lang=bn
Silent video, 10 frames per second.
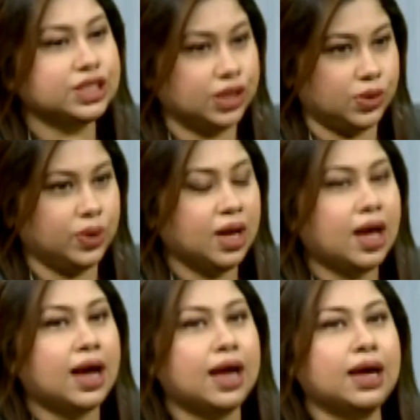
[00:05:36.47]
ছিল
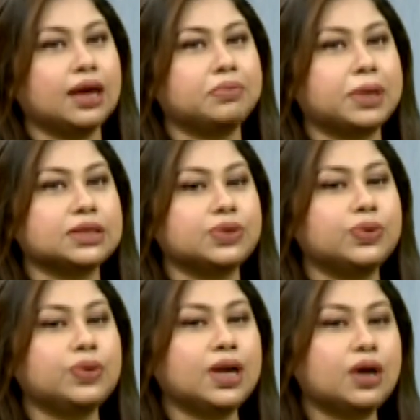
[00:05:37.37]
হ্যাঁ বাট
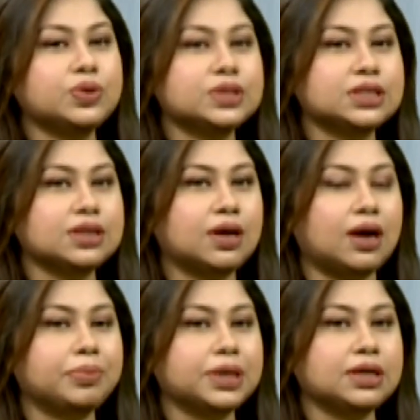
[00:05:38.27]
ওগুলা হচ্ছে
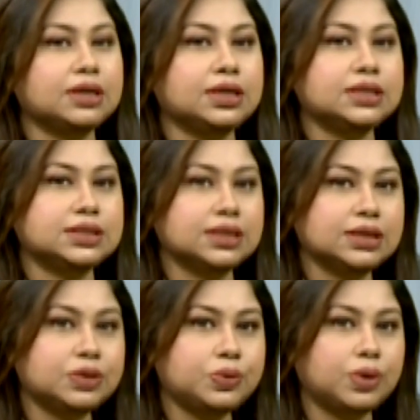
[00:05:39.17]
আমি
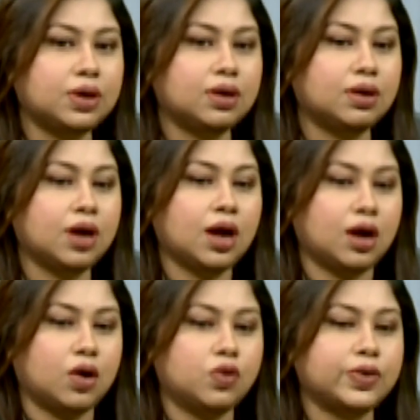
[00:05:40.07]
নিজেও
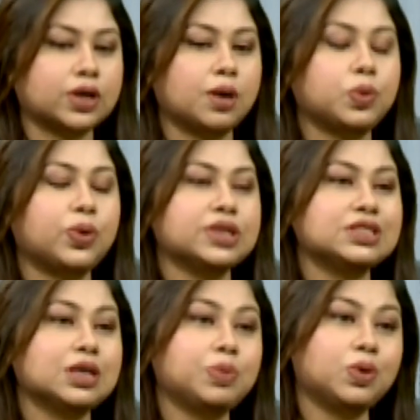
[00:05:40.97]
ওভারকাম
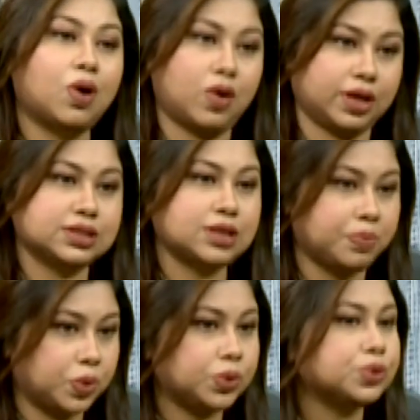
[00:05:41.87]
করেছি এবং অনেক
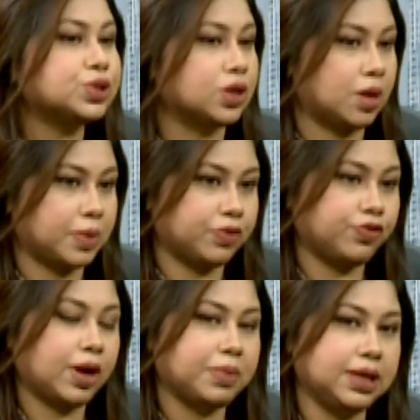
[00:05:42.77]
সাপোর্টও ছিল আমার
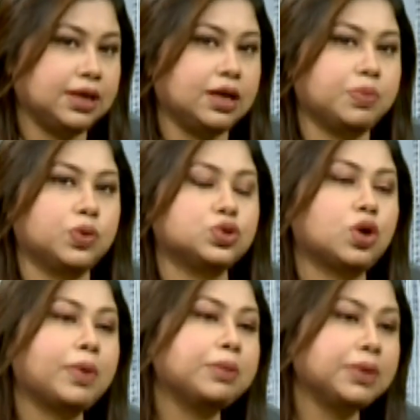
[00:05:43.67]
ফ্যামিলির এবং
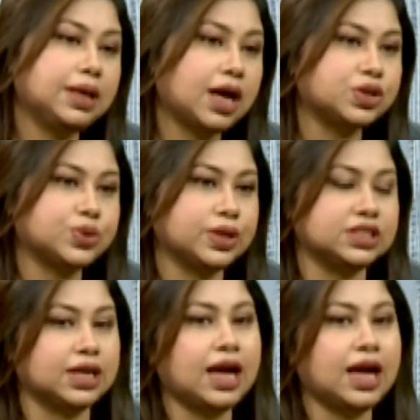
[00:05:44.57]
সবাই মিলে আসলে যে